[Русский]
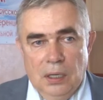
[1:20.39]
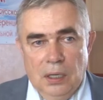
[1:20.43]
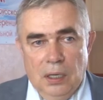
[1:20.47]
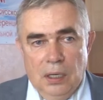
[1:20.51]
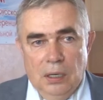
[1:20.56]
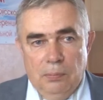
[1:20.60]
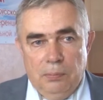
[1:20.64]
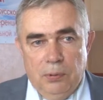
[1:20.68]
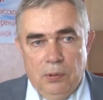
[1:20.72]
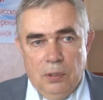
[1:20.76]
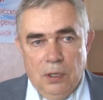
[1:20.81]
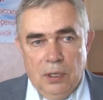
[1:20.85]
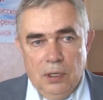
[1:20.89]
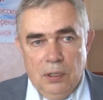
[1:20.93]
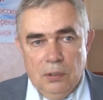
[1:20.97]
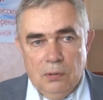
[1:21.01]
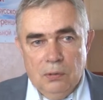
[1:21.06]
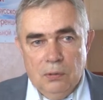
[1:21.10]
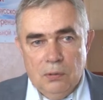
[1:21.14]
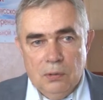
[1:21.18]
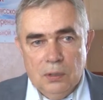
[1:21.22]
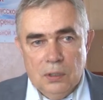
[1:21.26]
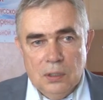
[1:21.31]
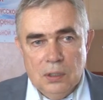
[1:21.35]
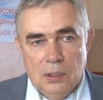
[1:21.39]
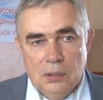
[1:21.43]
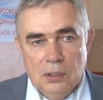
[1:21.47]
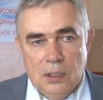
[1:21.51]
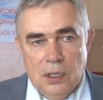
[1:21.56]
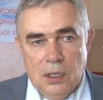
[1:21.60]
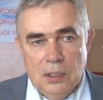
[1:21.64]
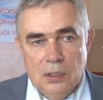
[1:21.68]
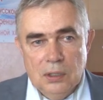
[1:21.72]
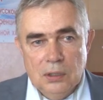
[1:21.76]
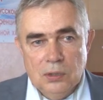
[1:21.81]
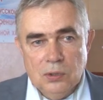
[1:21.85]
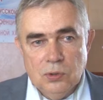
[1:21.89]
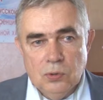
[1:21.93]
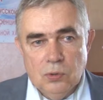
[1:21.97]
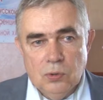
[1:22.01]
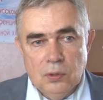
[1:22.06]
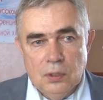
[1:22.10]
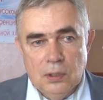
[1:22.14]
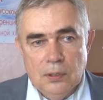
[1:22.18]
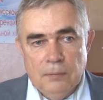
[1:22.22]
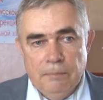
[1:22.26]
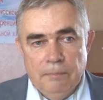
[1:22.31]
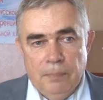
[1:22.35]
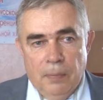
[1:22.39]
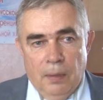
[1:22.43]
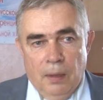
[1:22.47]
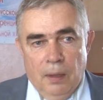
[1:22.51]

опухолей колоректальной зоны.